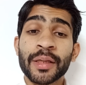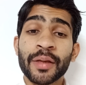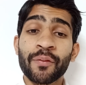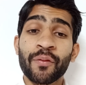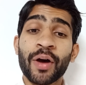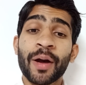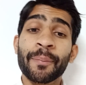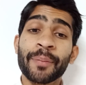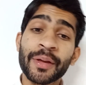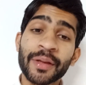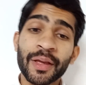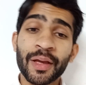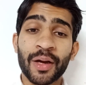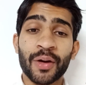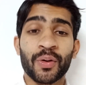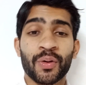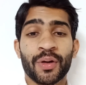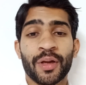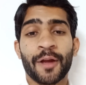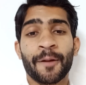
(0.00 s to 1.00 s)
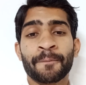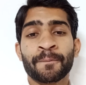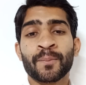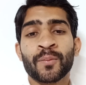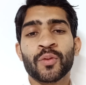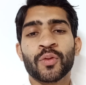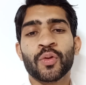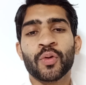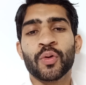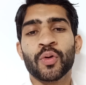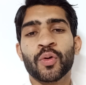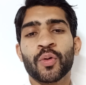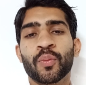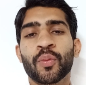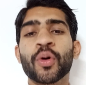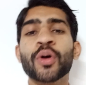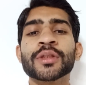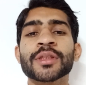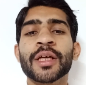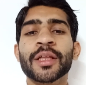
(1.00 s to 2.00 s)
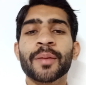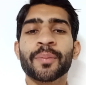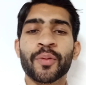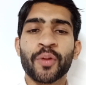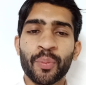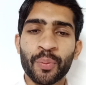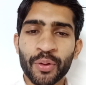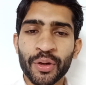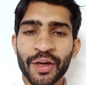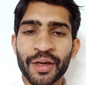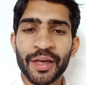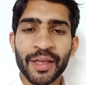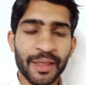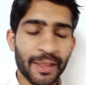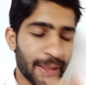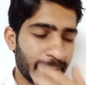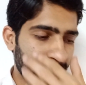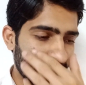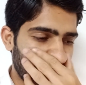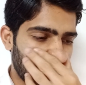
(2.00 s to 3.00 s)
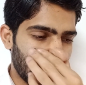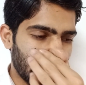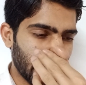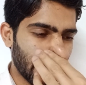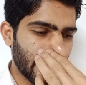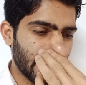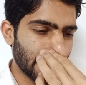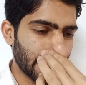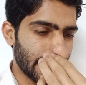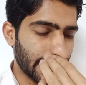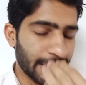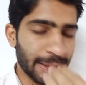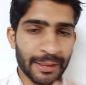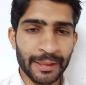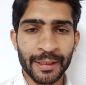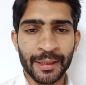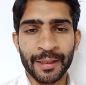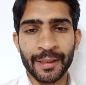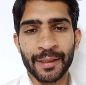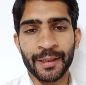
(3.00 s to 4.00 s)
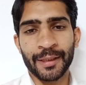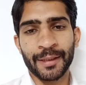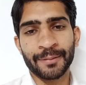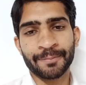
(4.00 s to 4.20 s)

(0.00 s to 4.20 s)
कि वहाँ पे क्या हो रहा है तो बहुत ज़्यादा प्रोपोगंडे किए जा रहे हैं जी के